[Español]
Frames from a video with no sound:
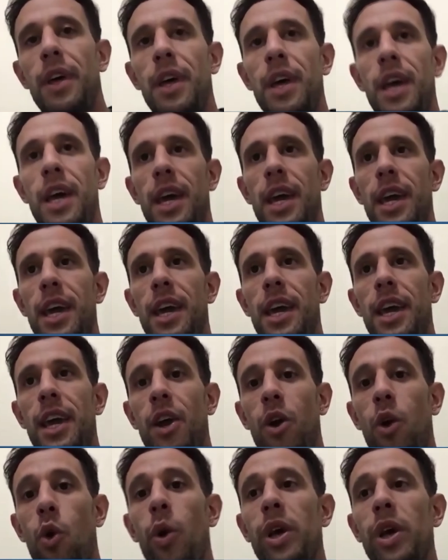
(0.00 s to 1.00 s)
Eh, jugué
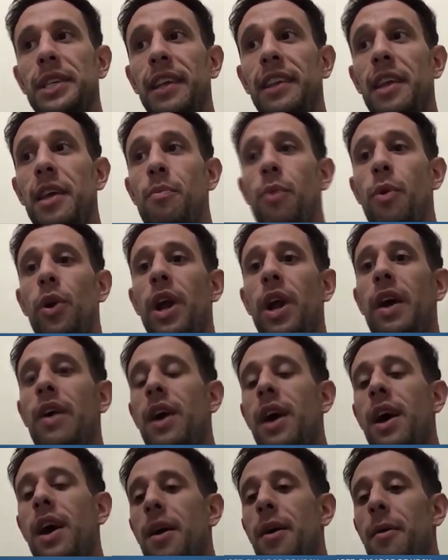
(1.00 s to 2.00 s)
esa
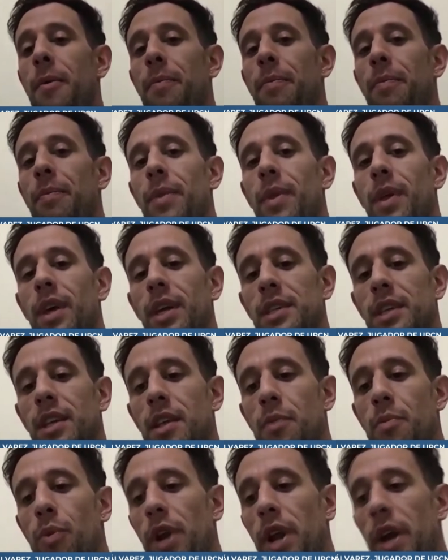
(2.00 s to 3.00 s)
temporada, esa
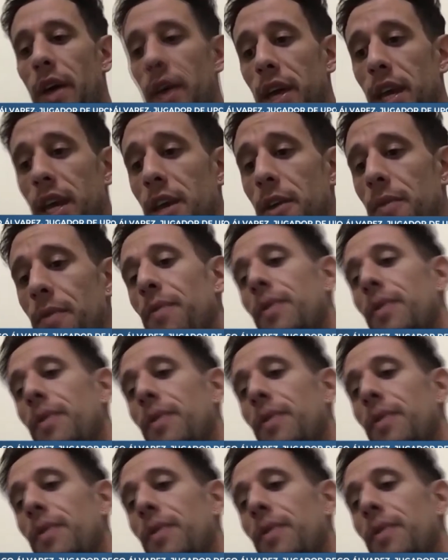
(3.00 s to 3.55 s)
temporada ahí.